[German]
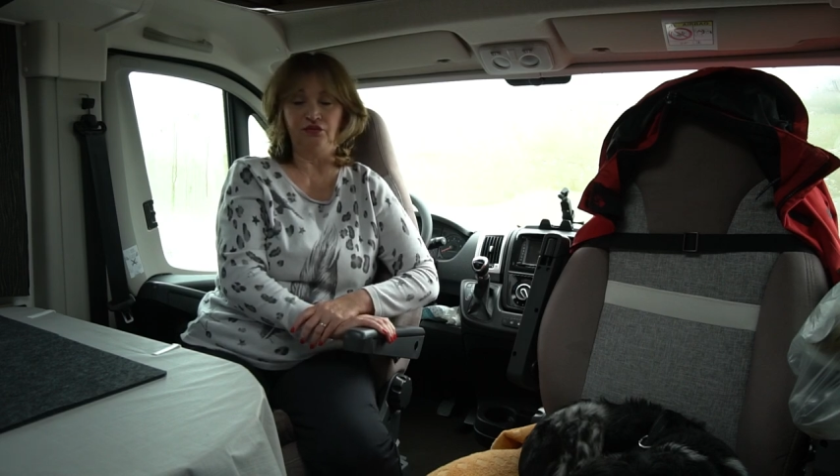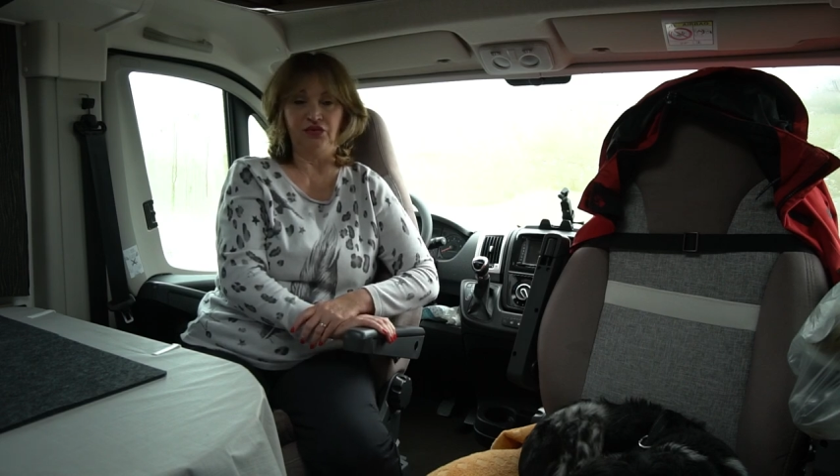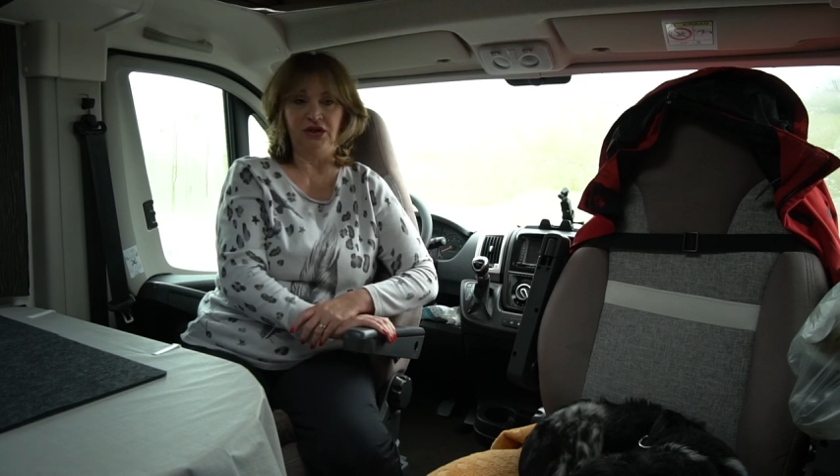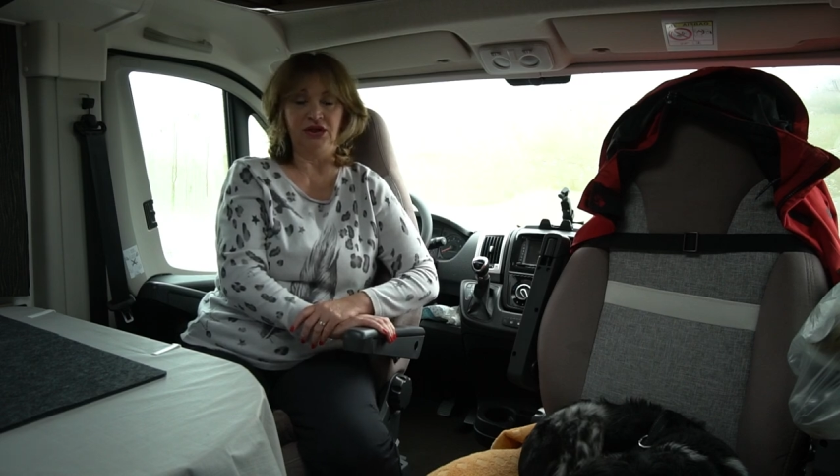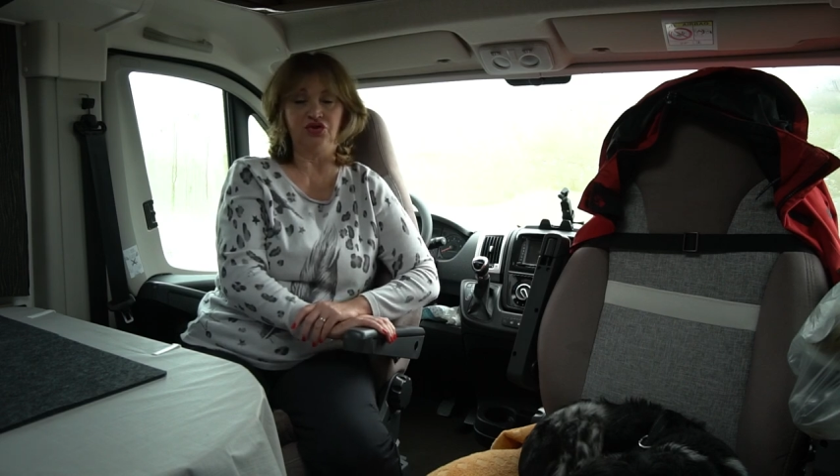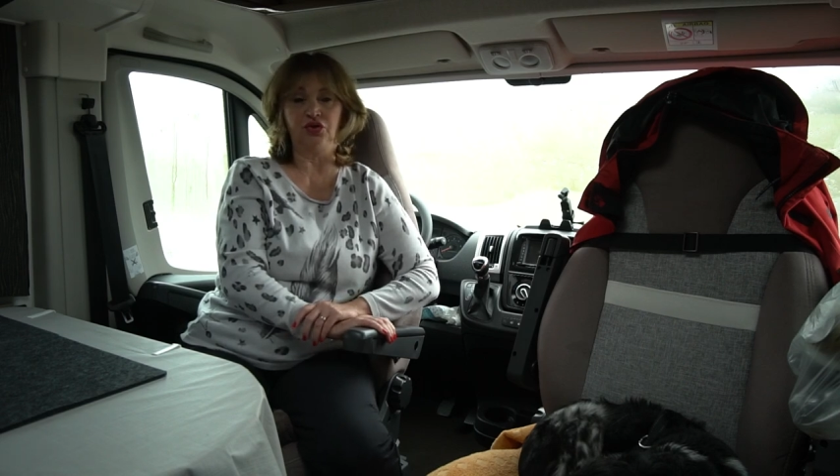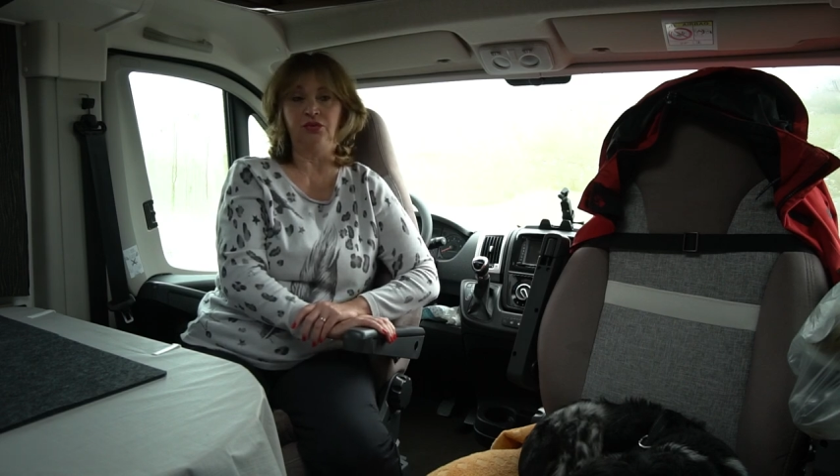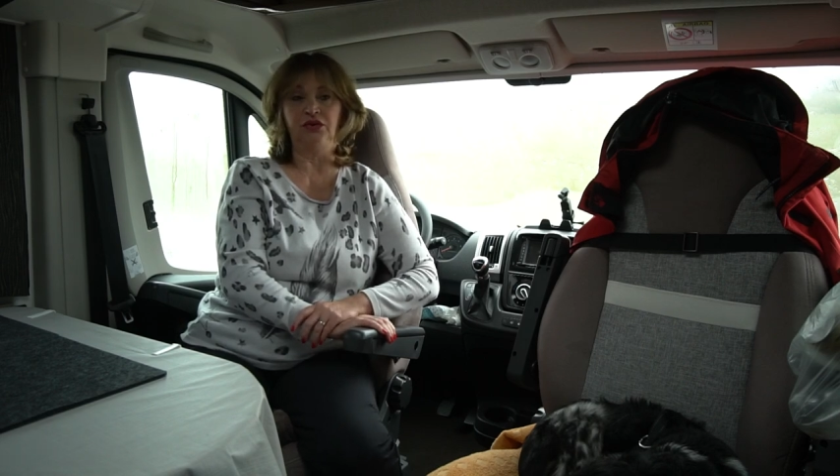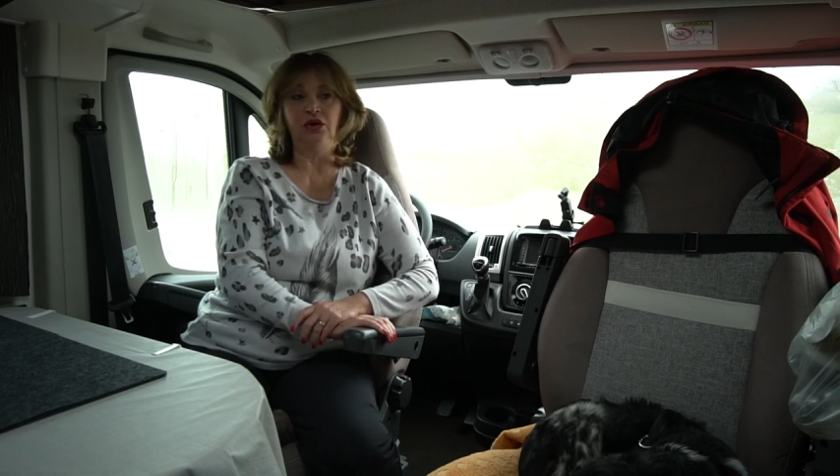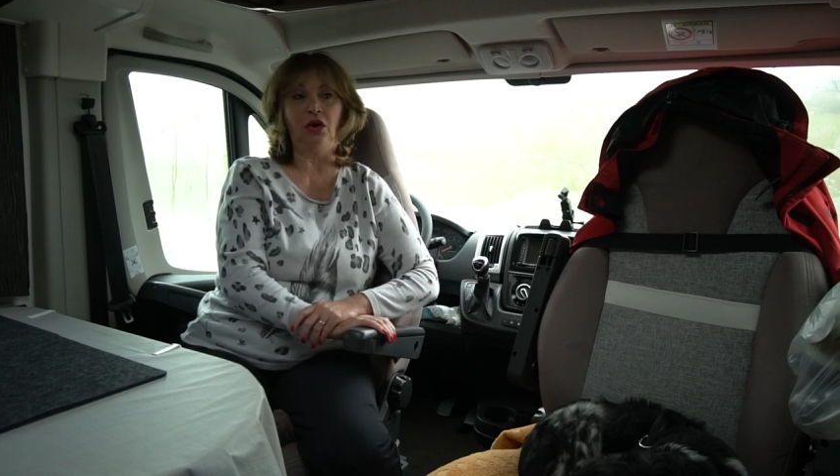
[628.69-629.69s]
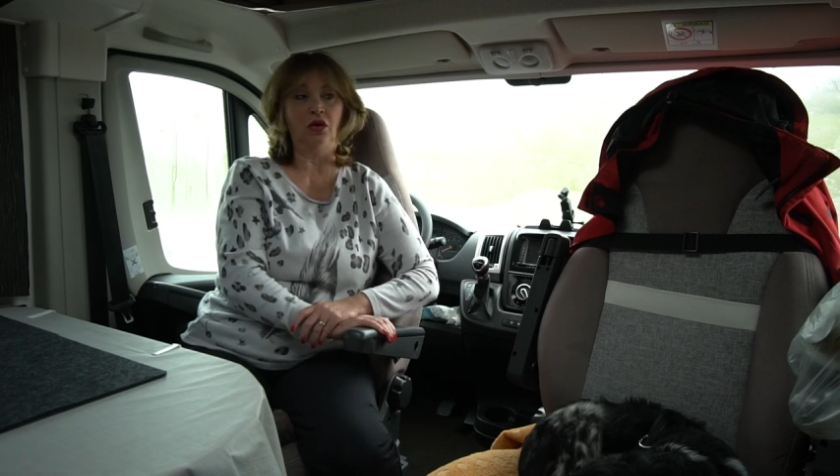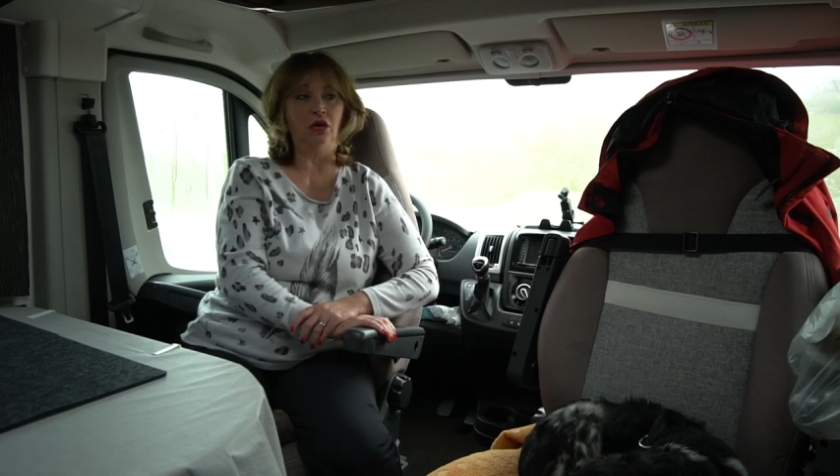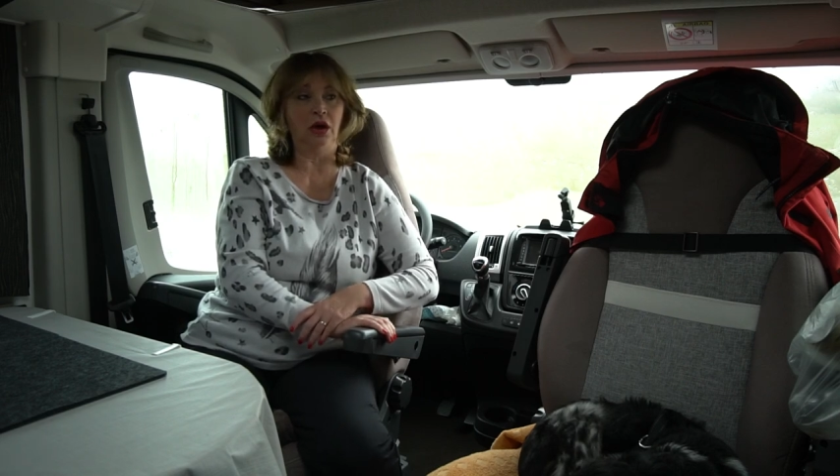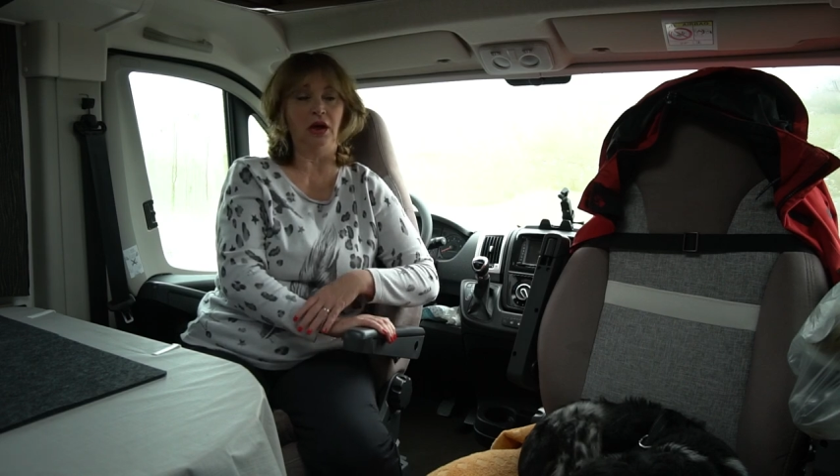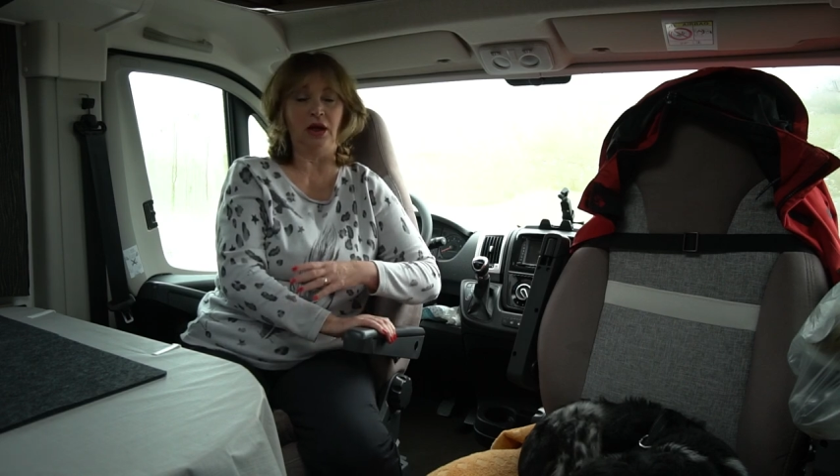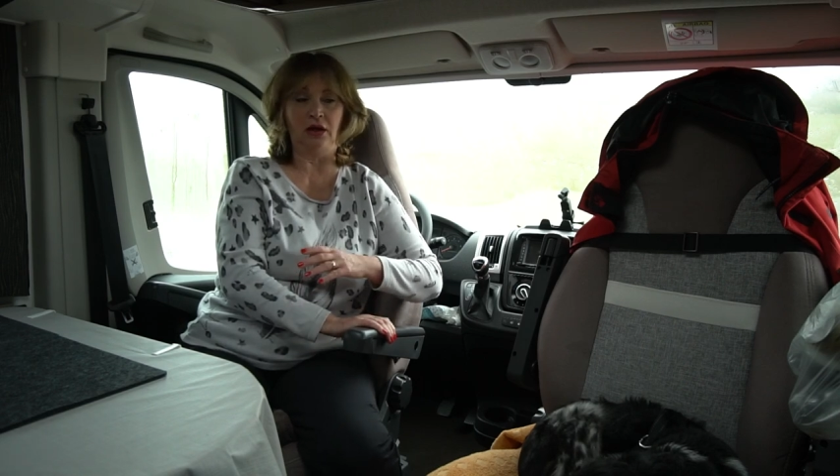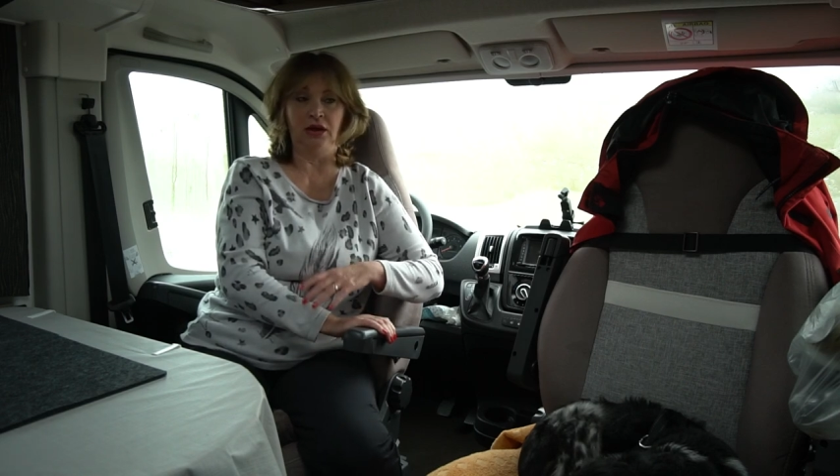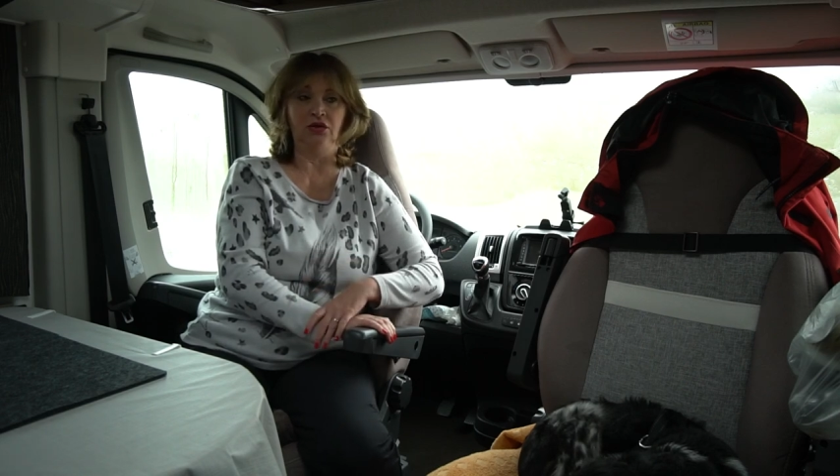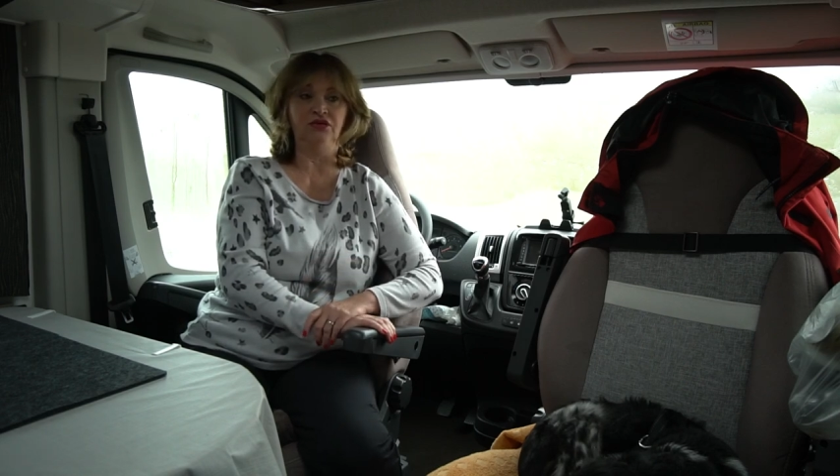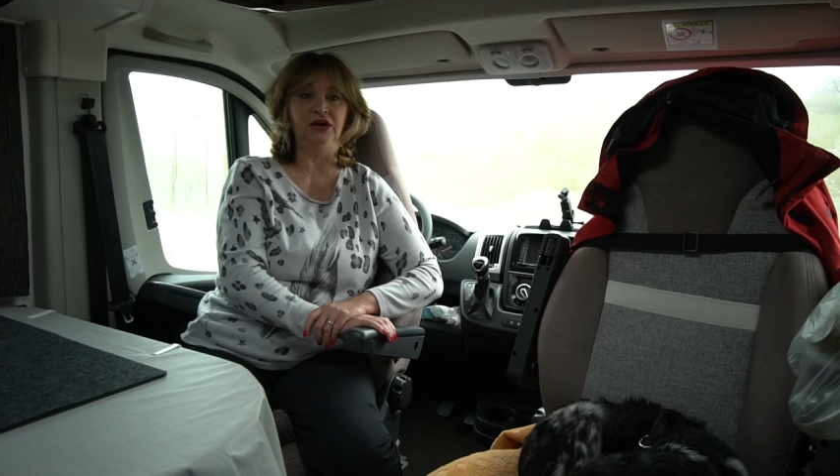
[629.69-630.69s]
wie ich es schon im Video auch
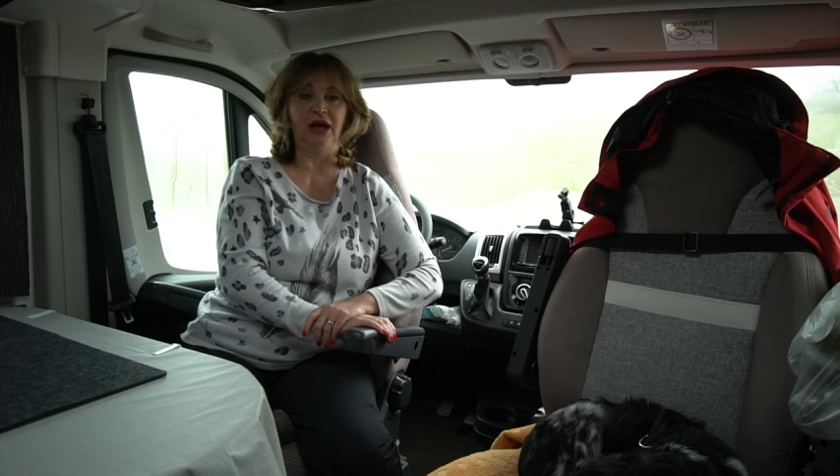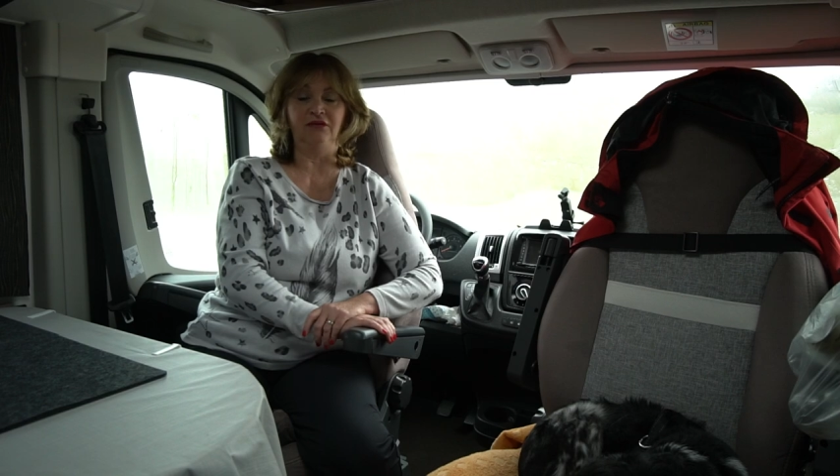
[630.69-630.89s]
hin und wieder